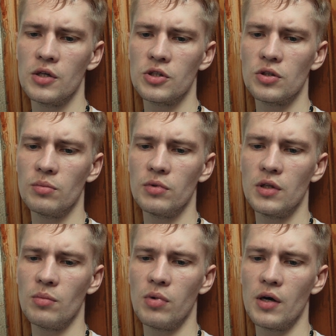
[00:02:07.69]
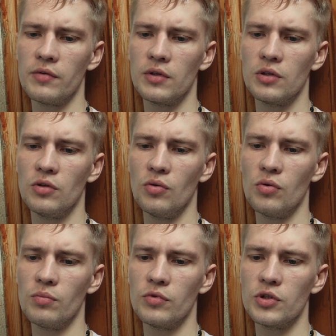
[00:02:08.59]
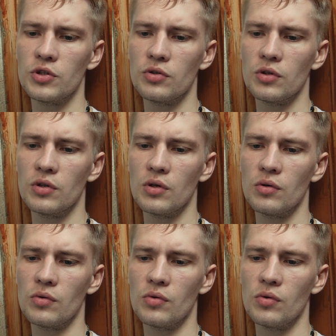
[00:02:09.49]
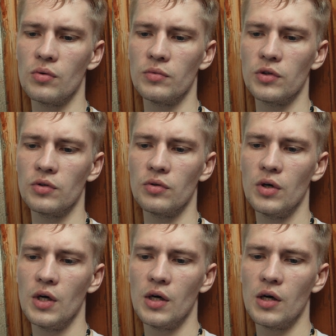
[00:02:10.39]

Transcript: чтобы добавить к дому еще одну комнату,